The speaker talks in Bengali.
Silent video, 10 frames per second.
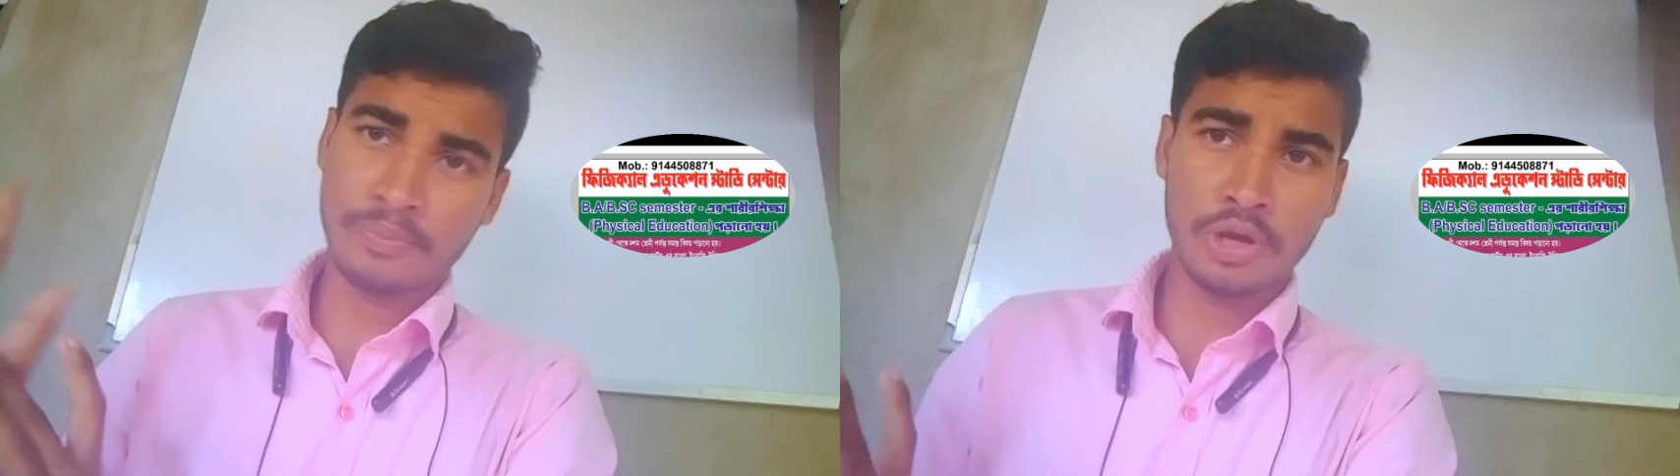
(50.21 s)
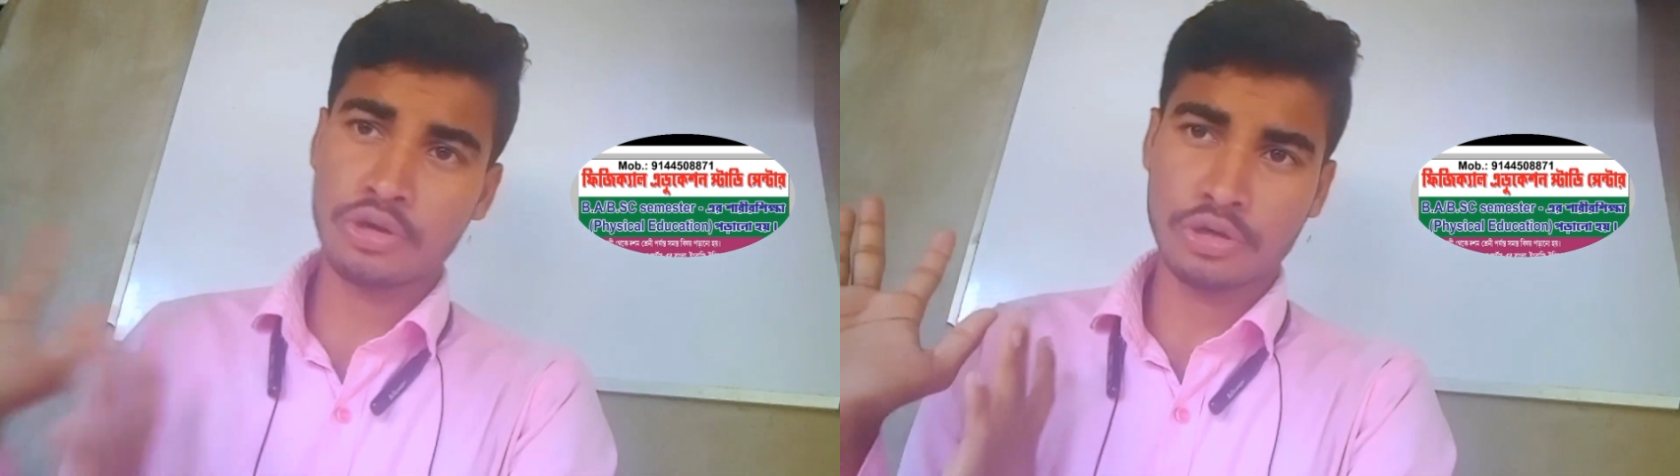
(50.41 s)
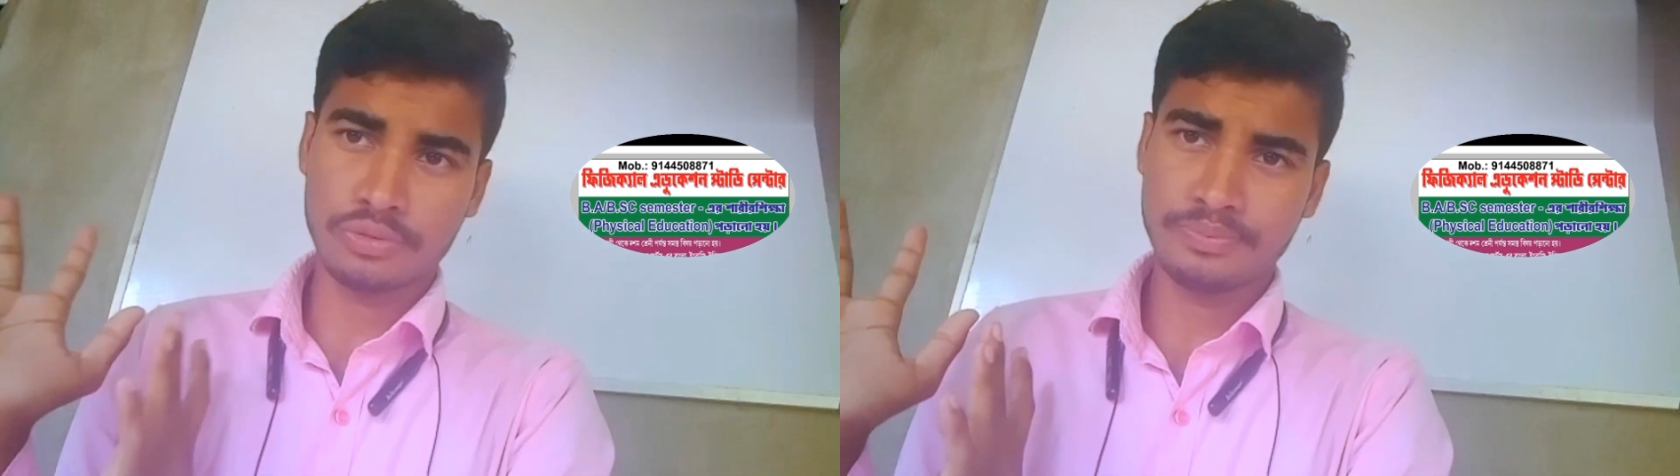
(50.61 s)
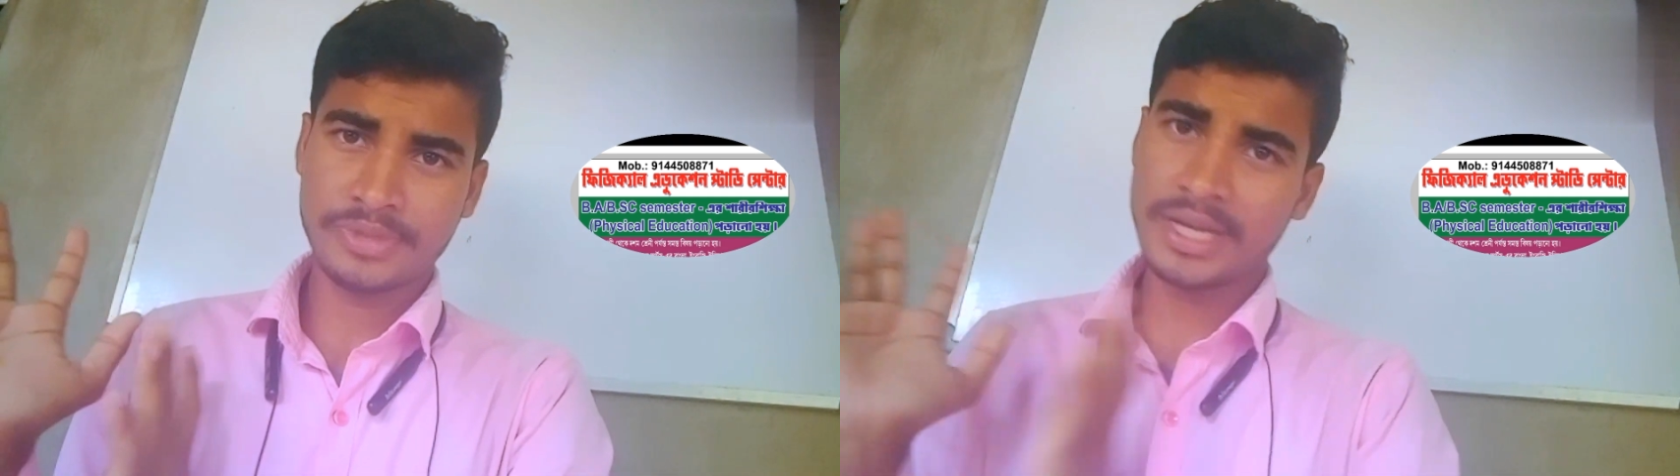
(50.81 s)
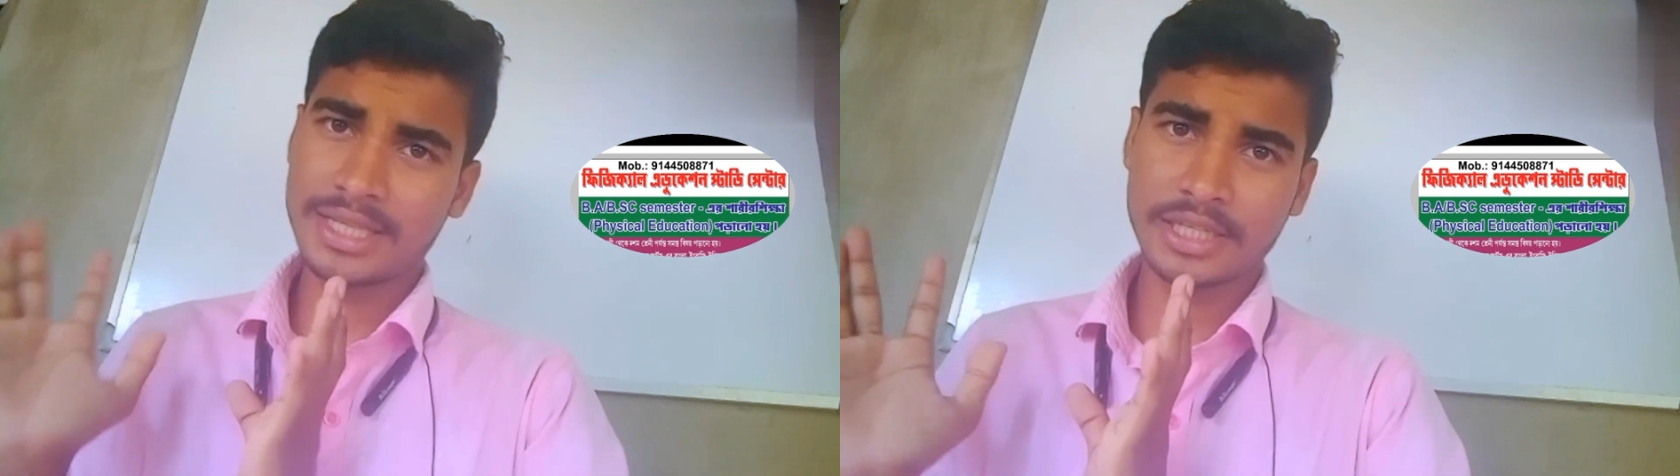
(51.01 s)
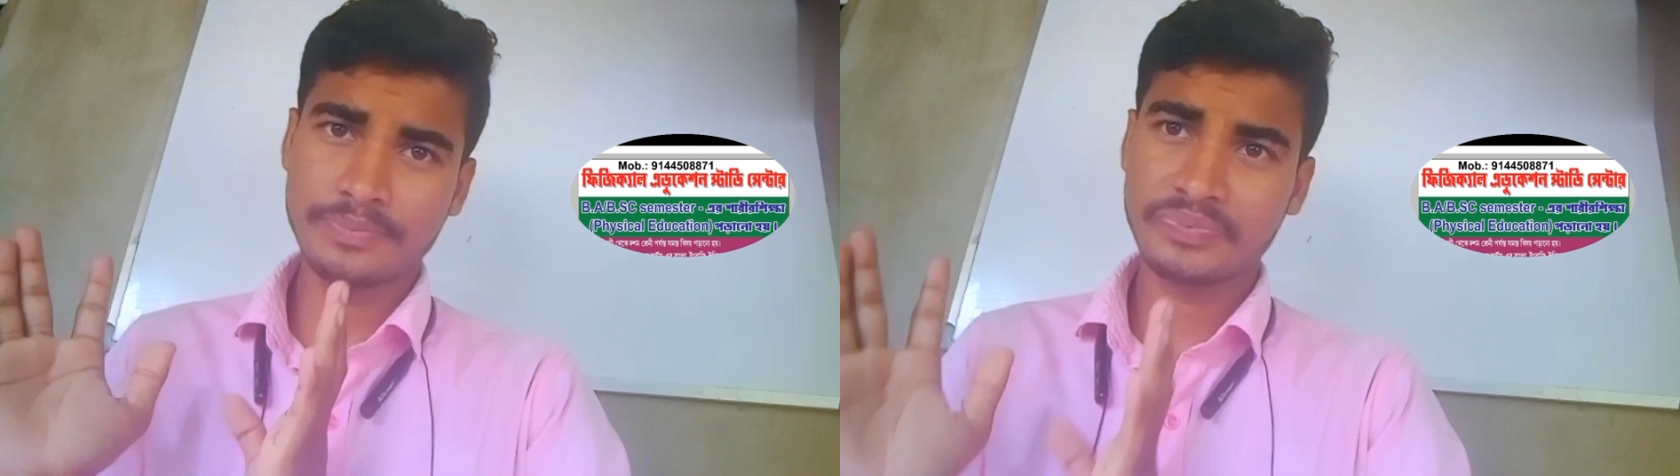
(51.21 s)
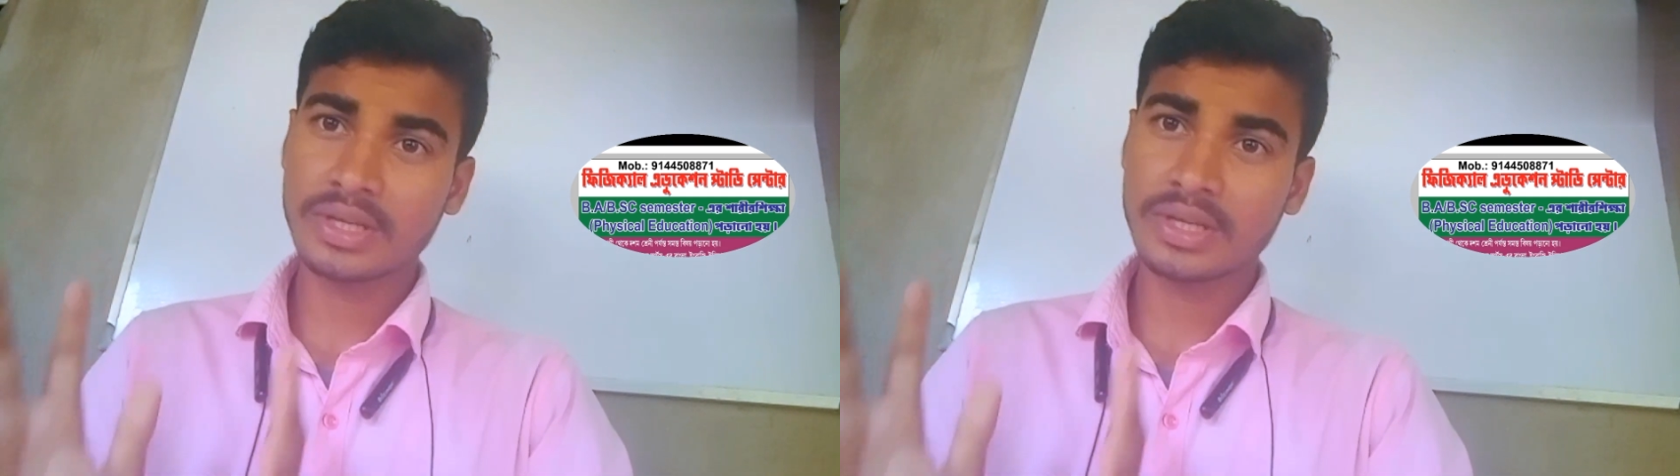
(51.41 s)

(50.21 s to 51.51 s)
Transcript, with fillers: ফলো করো ঠিক আছে